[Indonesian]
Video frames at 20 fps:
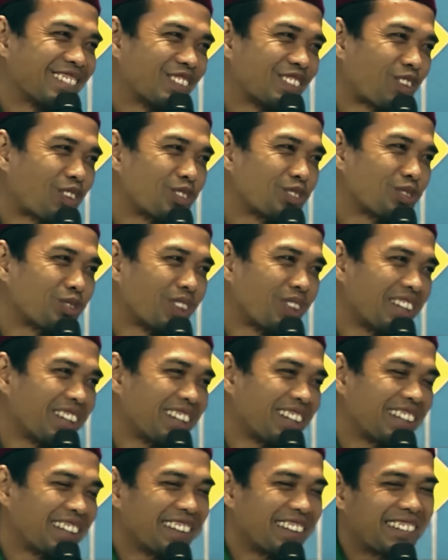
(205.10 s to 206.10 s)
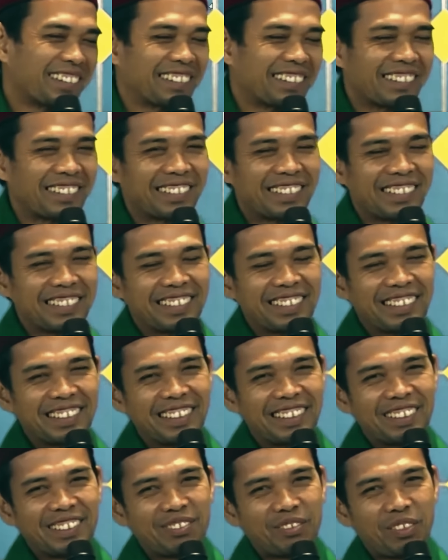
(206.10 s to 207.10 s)
so sweet
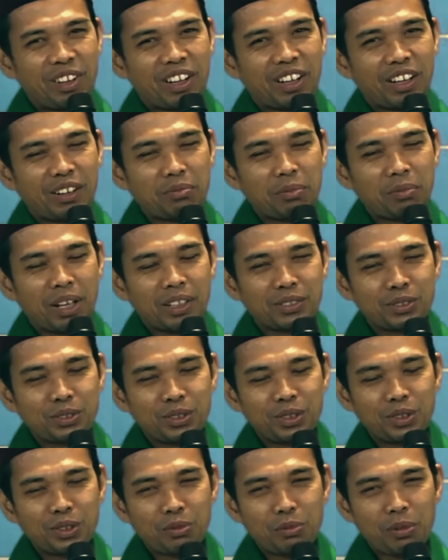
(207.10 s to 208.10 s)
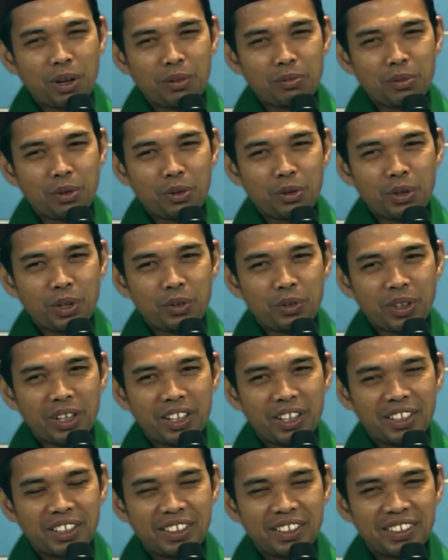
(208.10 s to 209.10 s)
makan bakso di rumah Bu
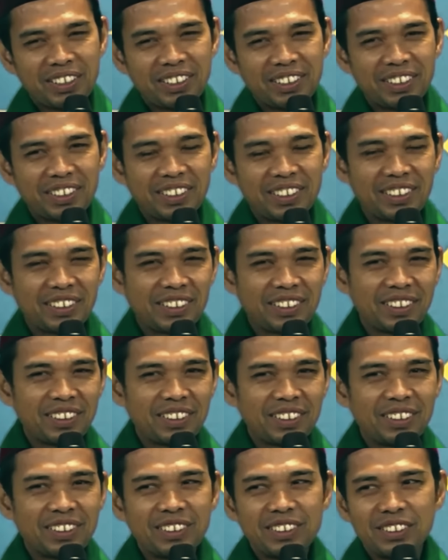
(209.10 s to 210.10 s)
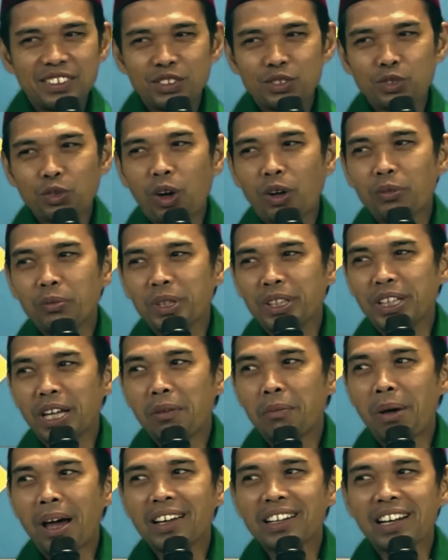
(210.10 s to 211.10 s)
Wiwit
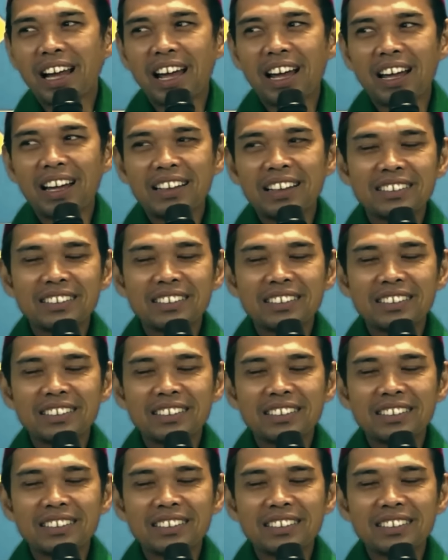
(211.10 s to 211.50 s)
suaminya marah